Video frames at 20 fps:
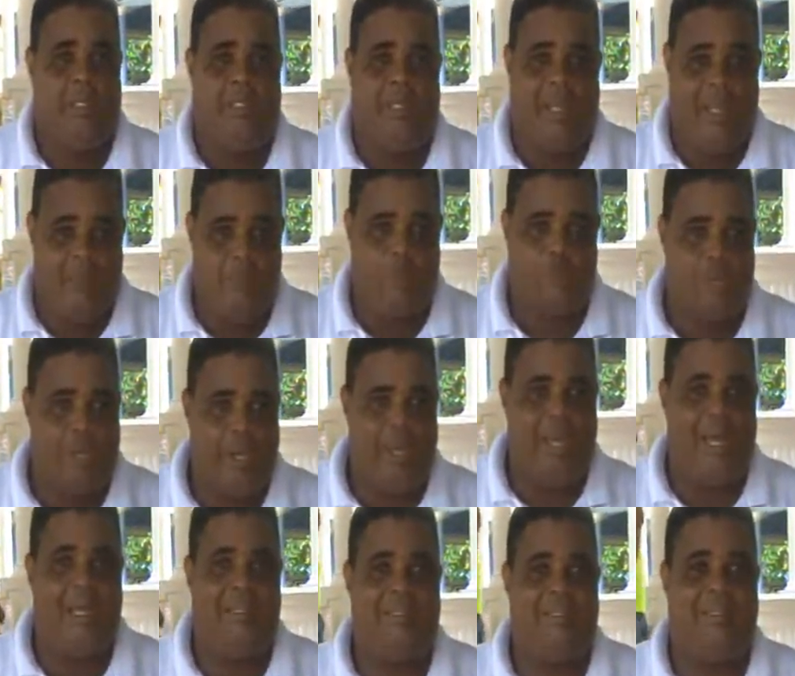Tenemos
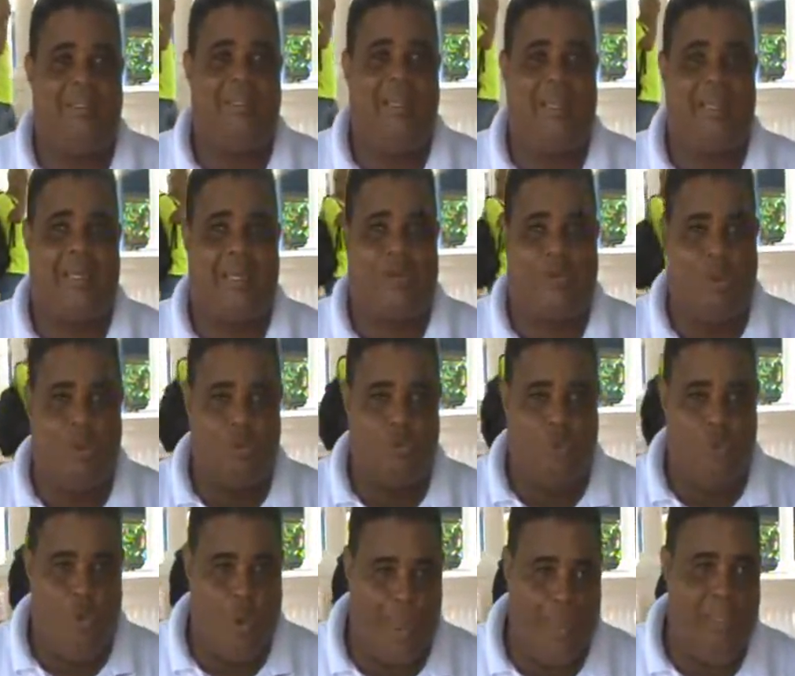quejas de que
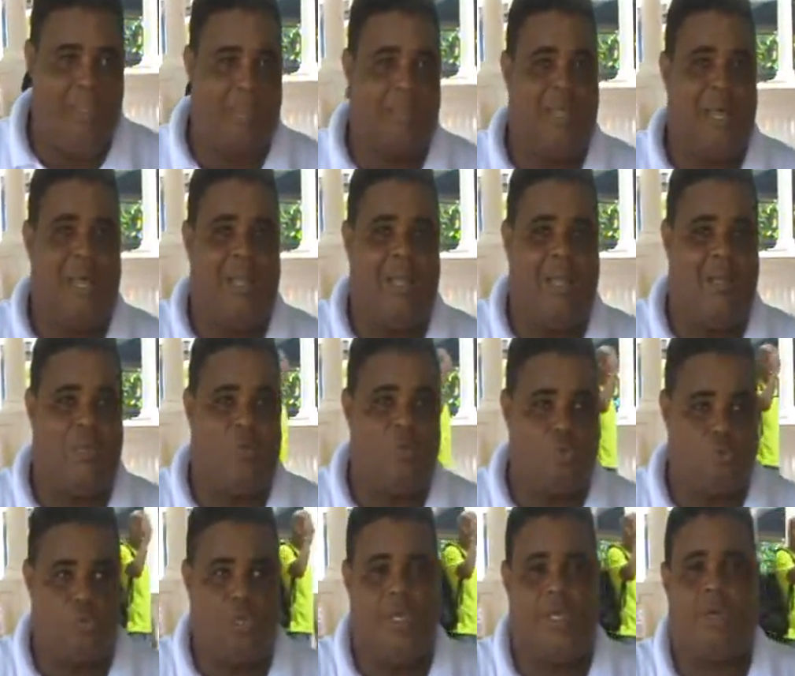cuando entra el
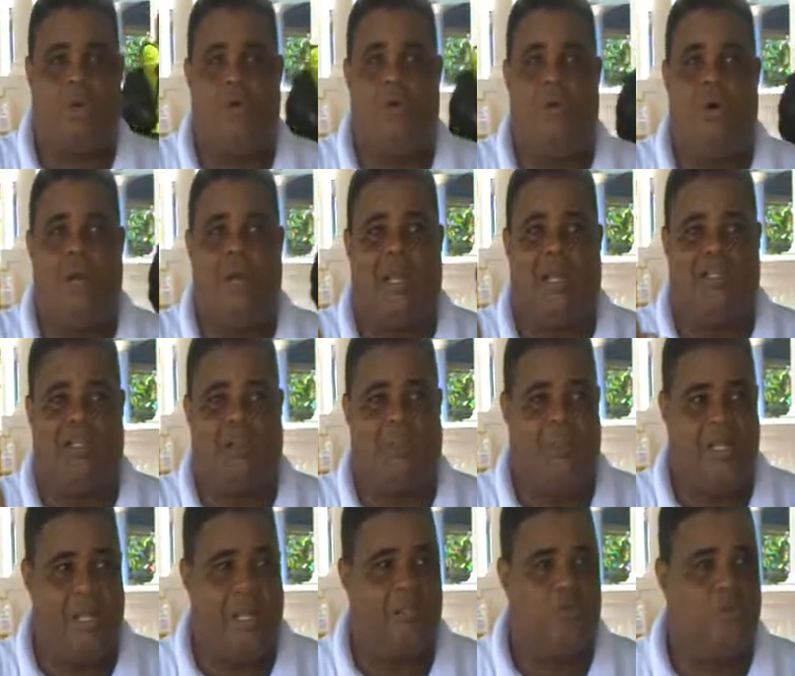crucero a la
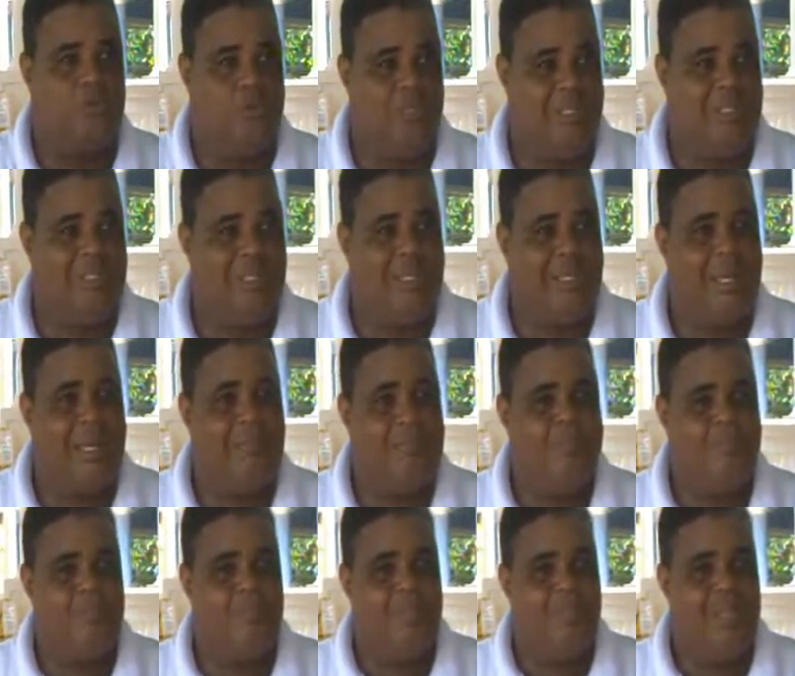terminal turística,